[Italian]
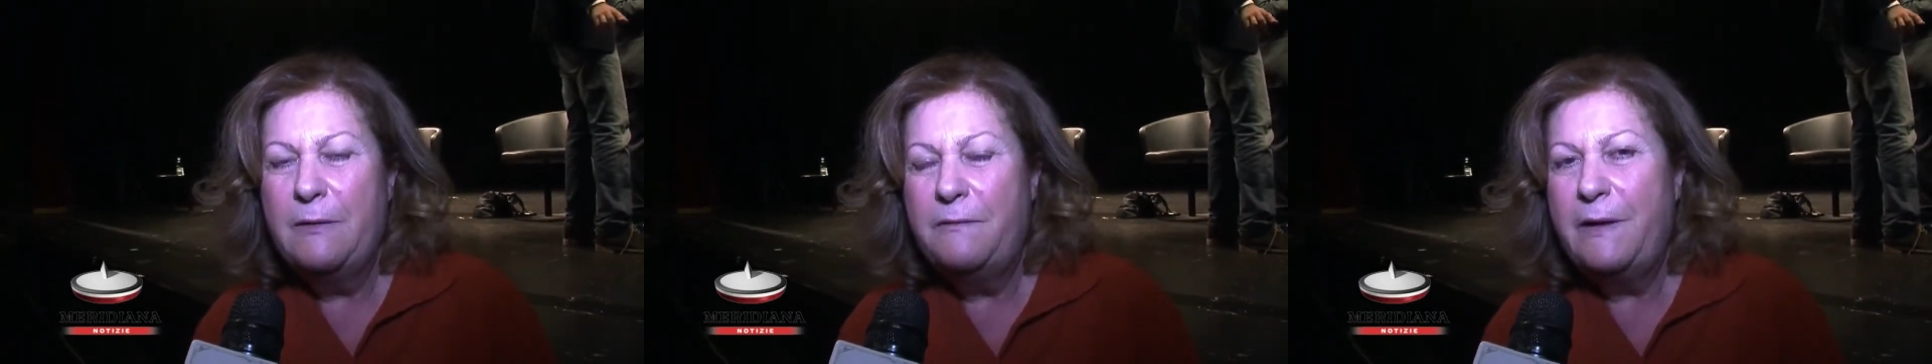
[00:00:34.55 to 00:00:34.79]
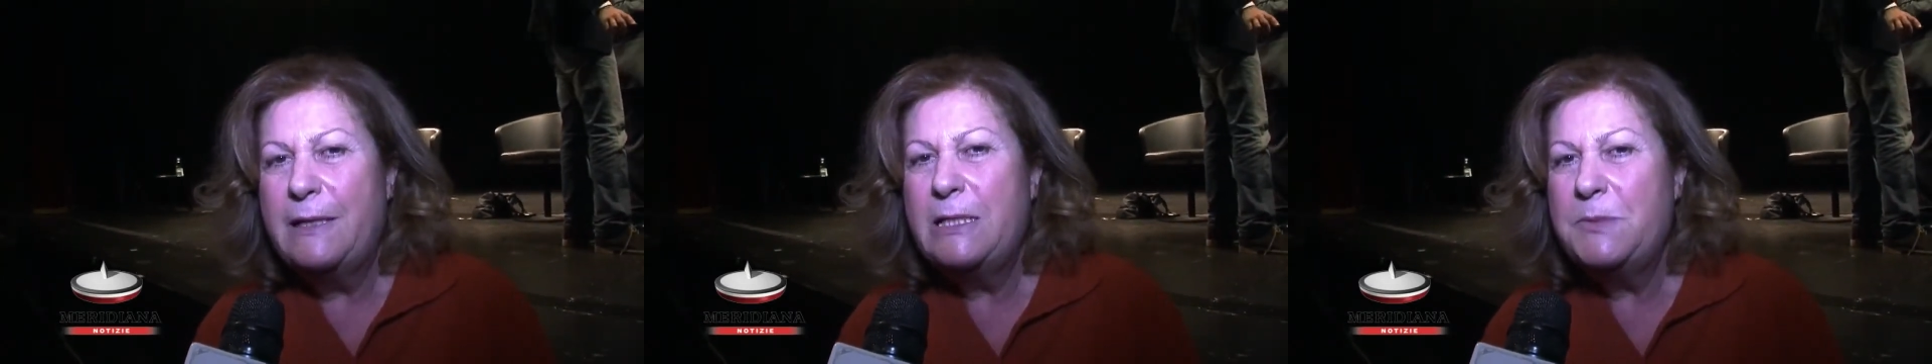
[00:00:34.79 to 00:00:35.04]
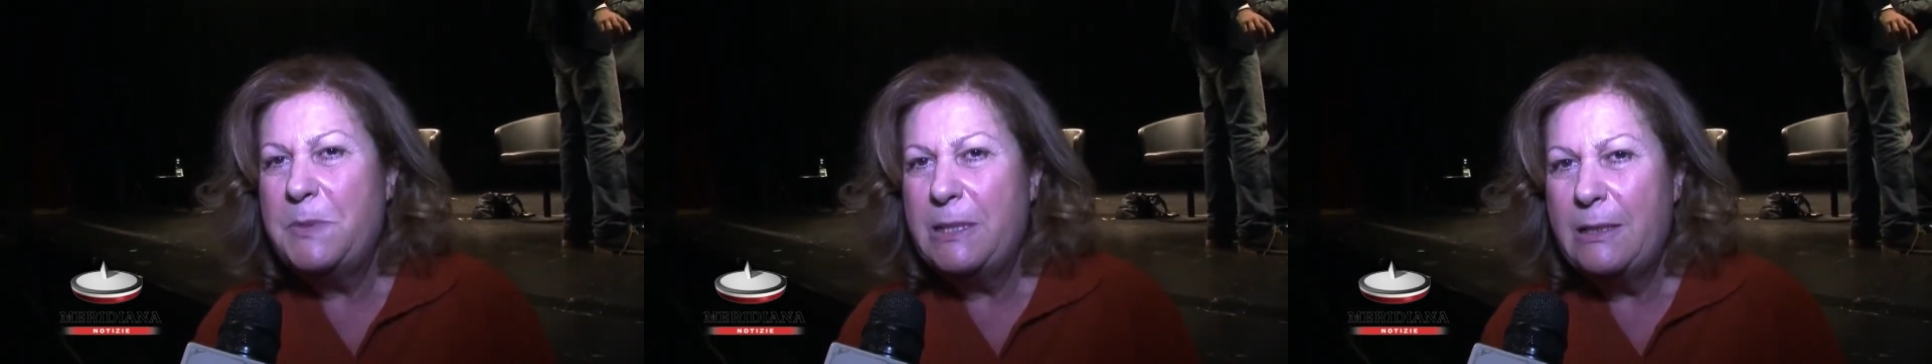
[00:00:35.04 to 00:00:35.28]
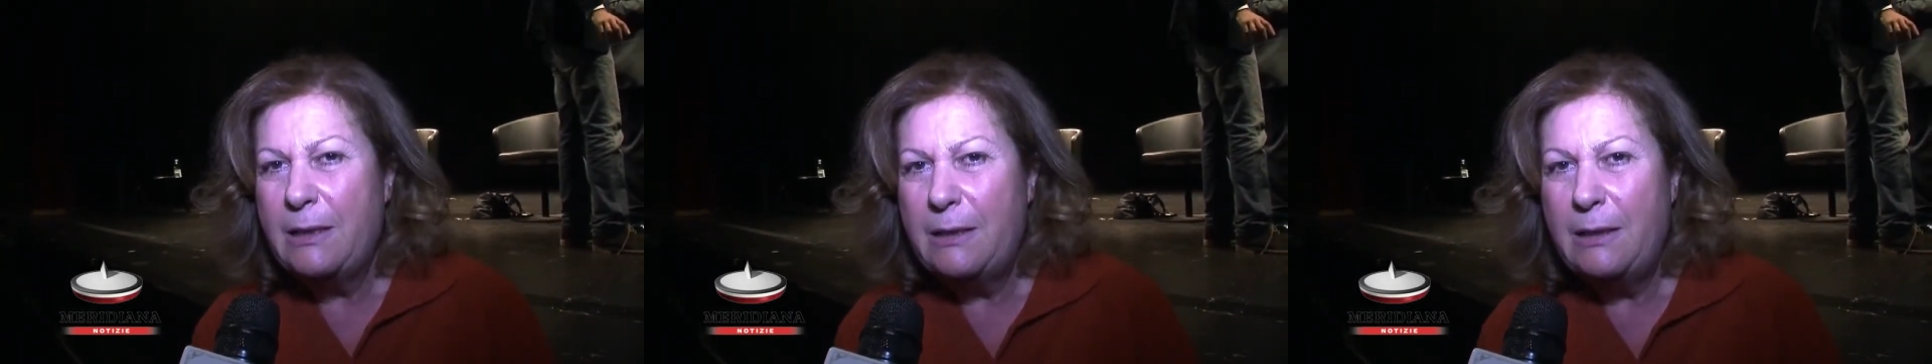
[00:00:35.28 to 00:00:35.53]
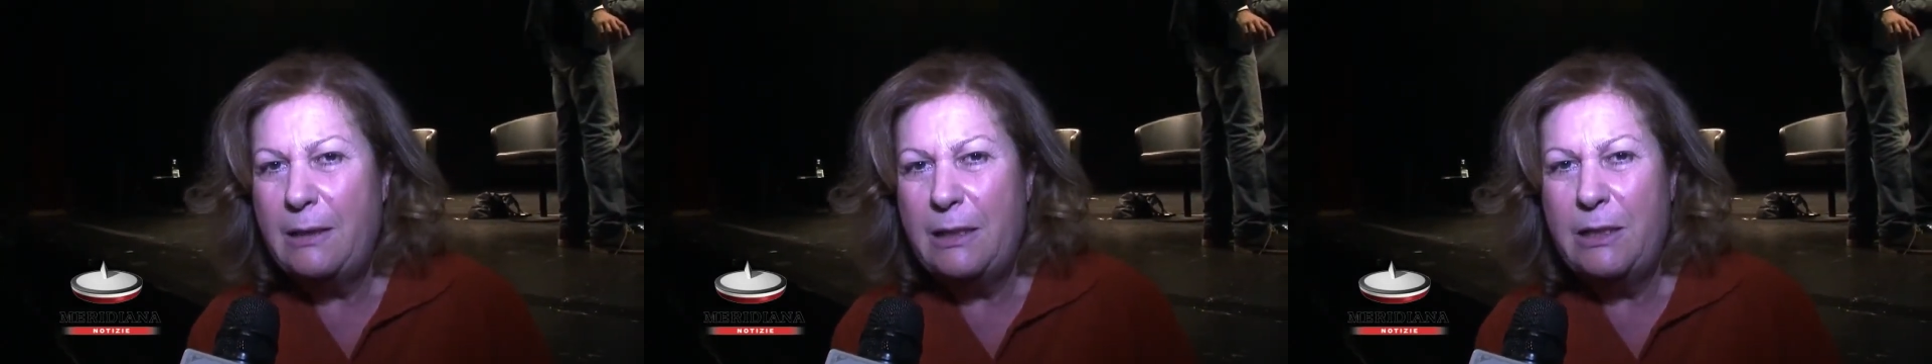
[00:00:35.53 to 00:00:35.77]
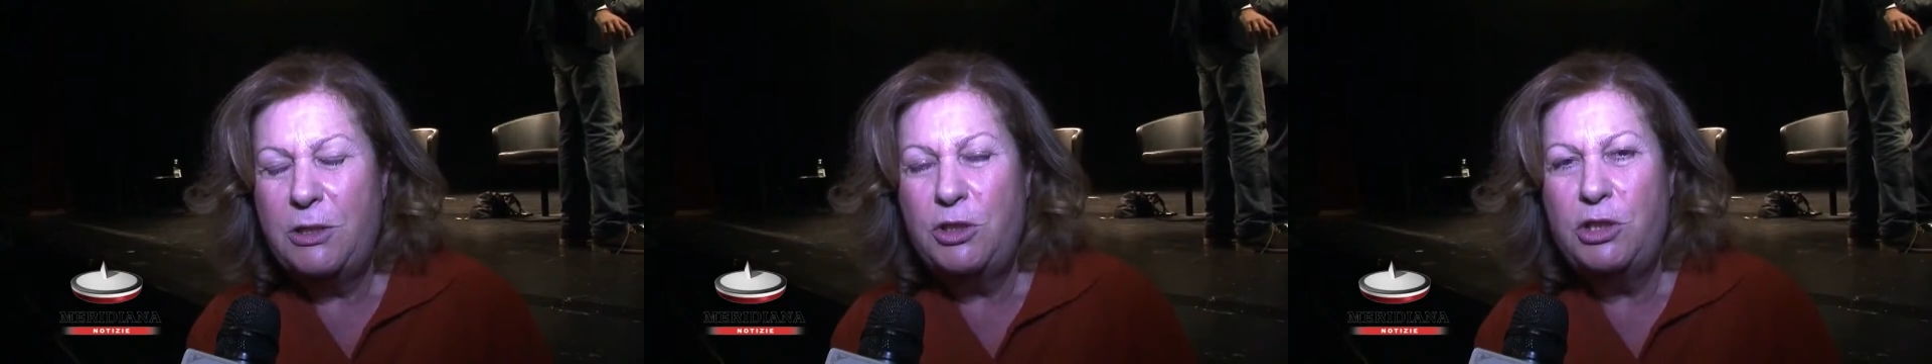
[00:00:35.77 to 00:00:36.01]
far rispettare le
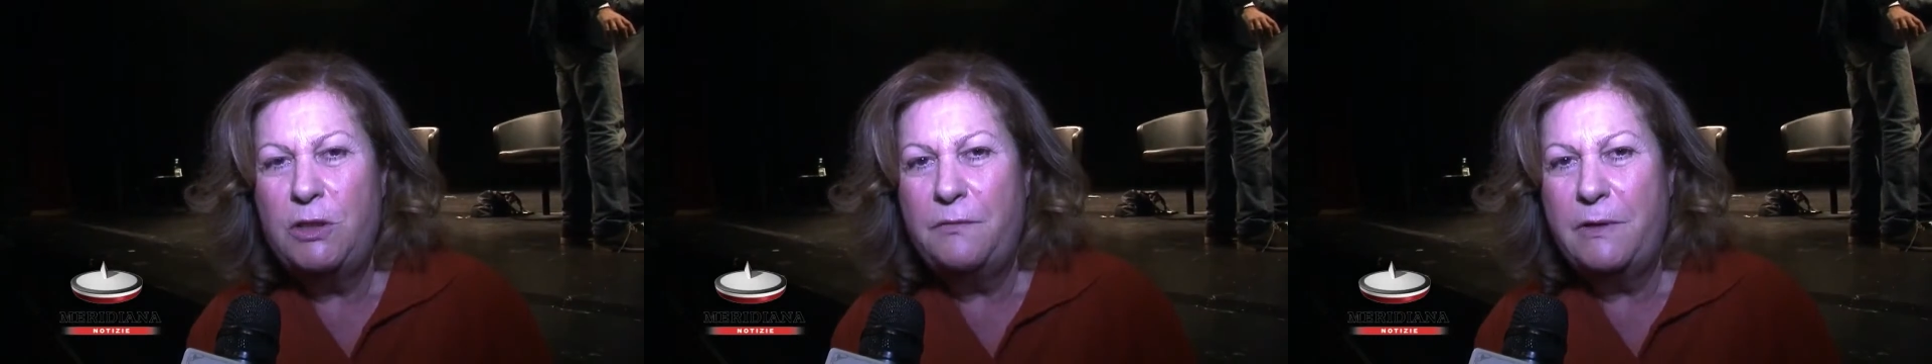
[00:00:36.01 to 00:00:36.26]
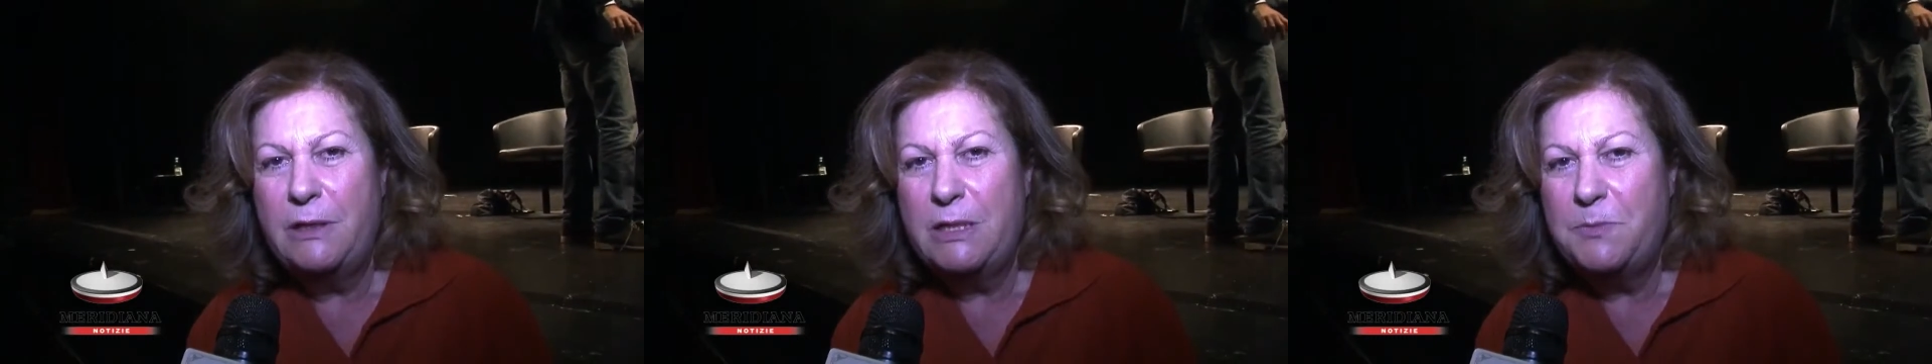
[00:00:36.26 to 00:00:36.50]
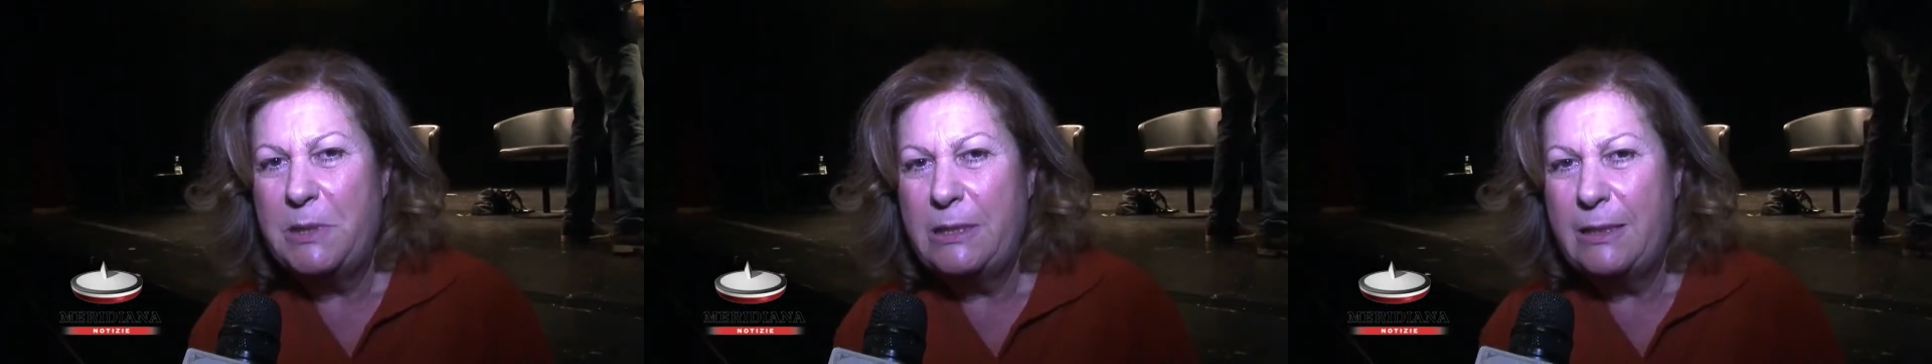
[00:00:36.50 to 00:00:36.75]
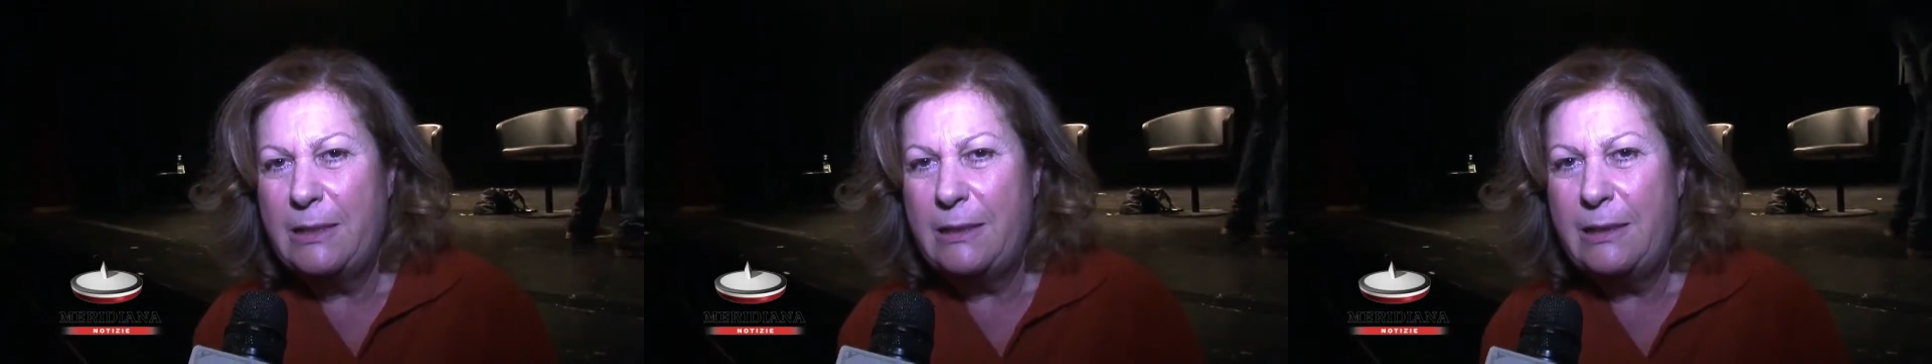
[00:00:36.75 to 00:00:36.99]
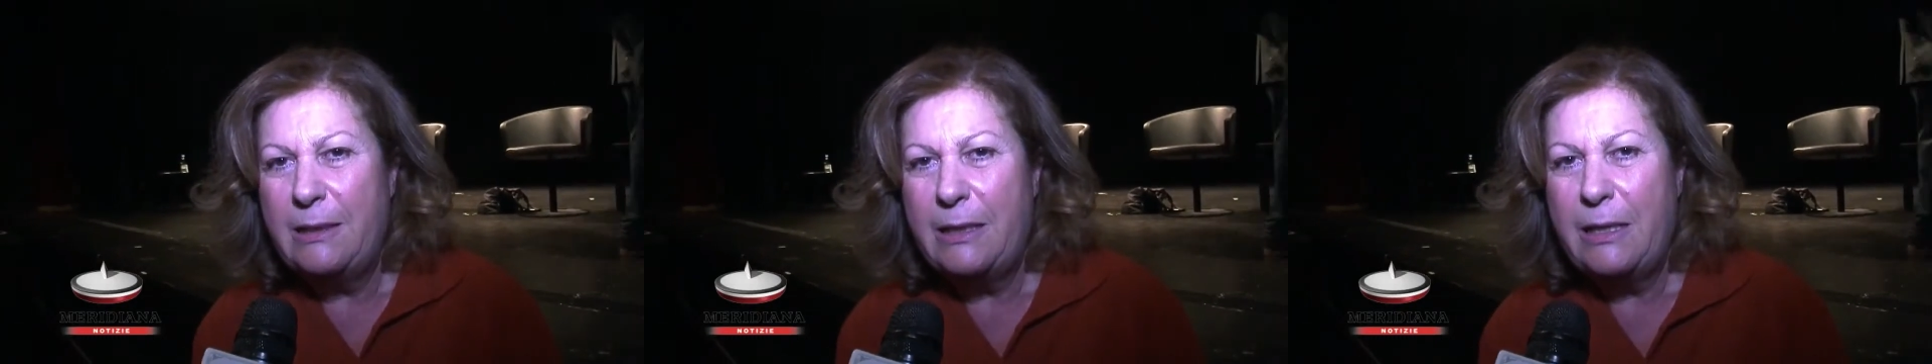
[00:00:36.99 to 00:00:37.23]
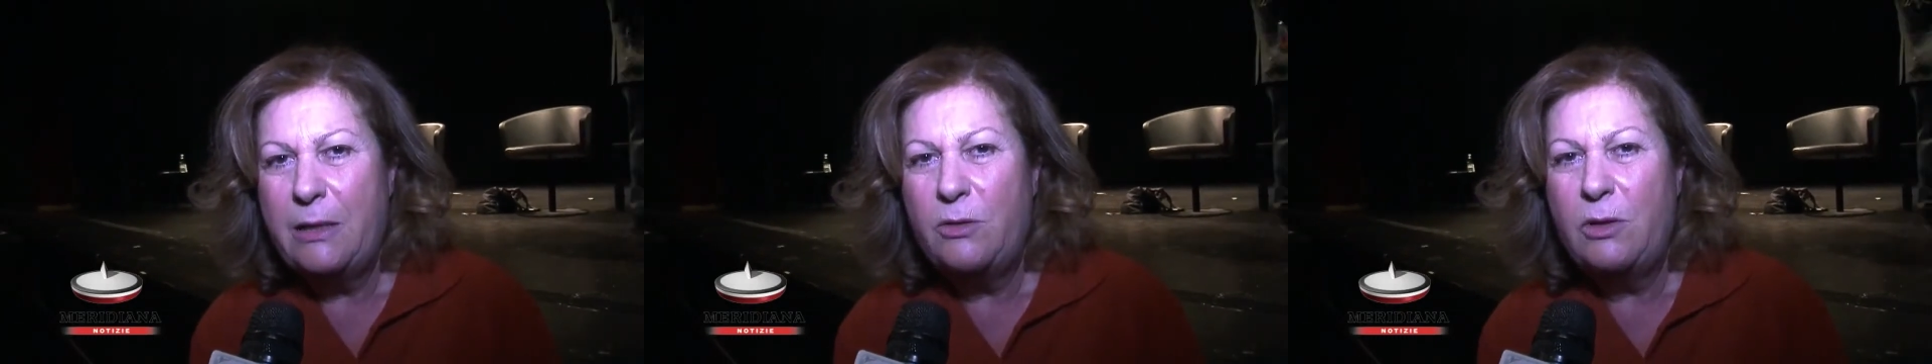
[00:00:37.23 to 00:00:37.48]
leggi, far rispettare le
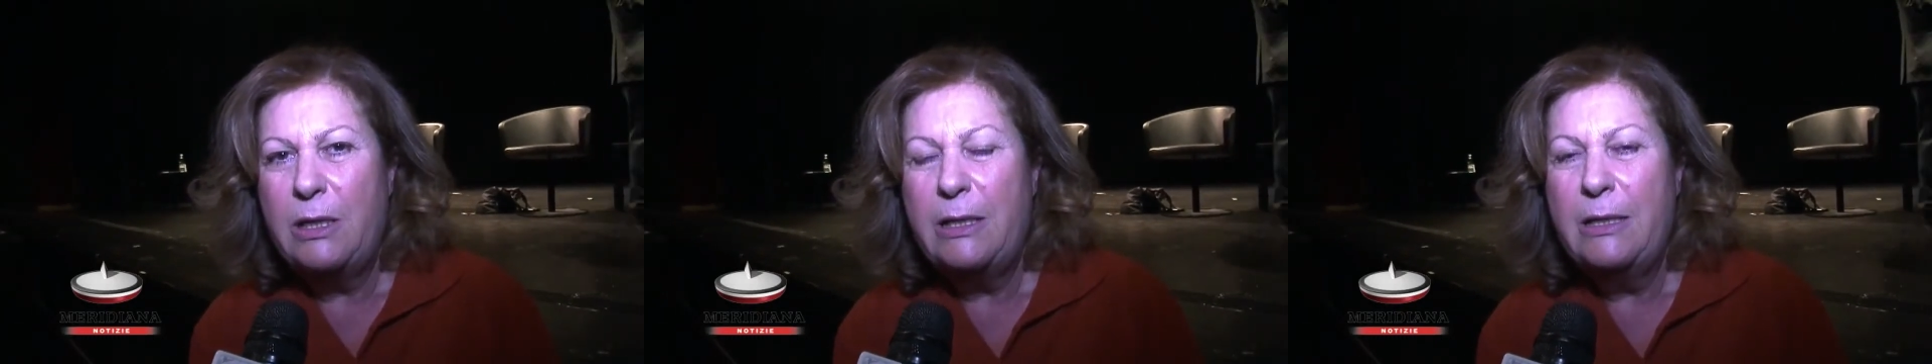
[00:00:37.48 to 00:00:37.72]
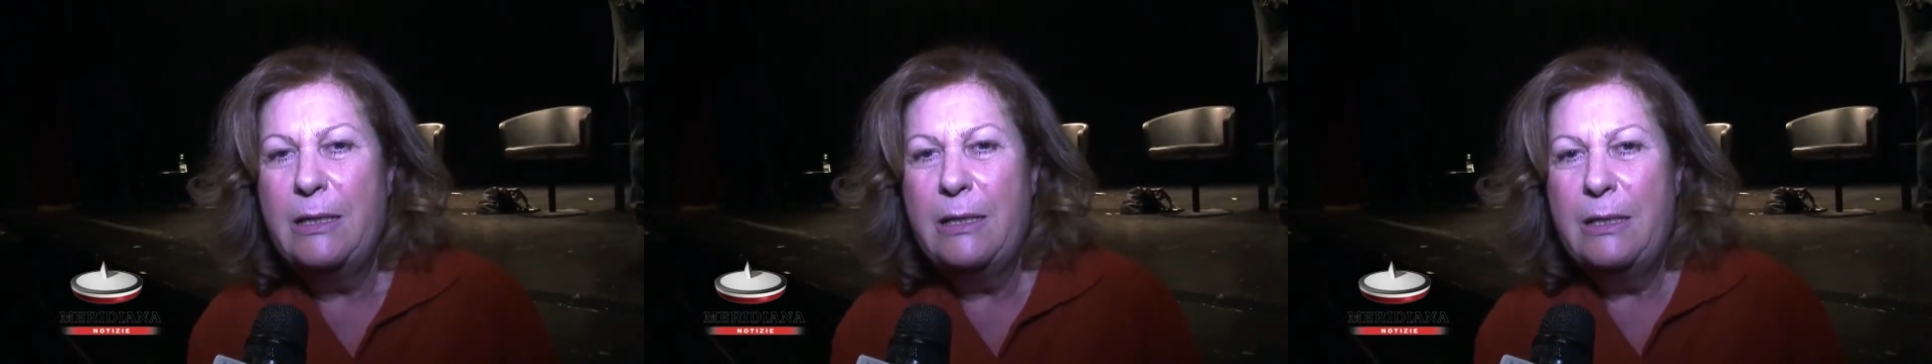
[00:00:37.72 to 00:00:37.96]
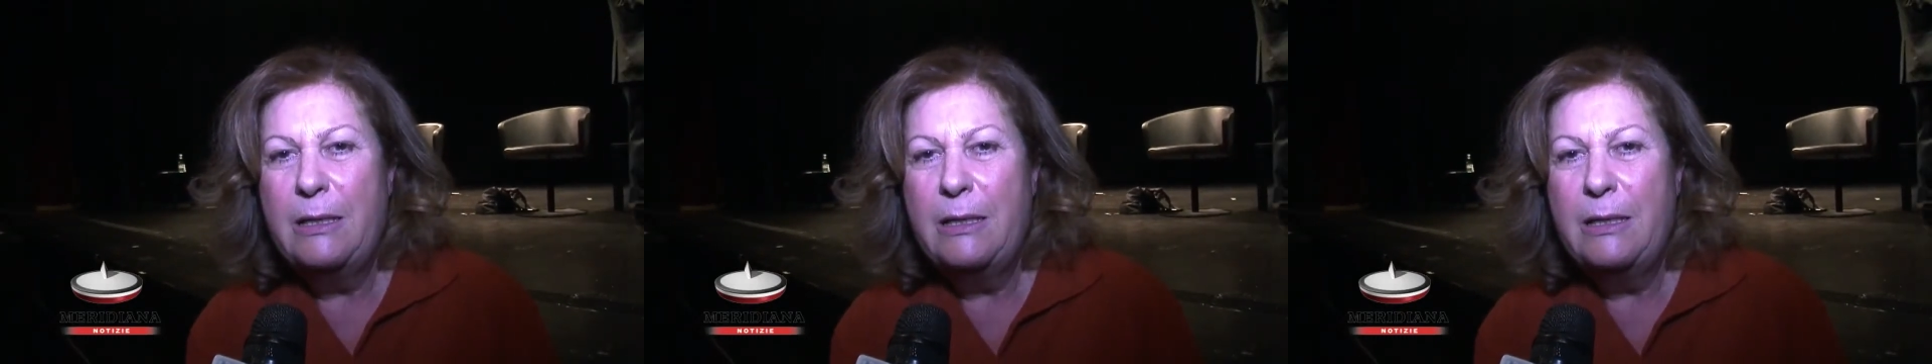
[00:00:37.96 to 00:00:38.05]
regole,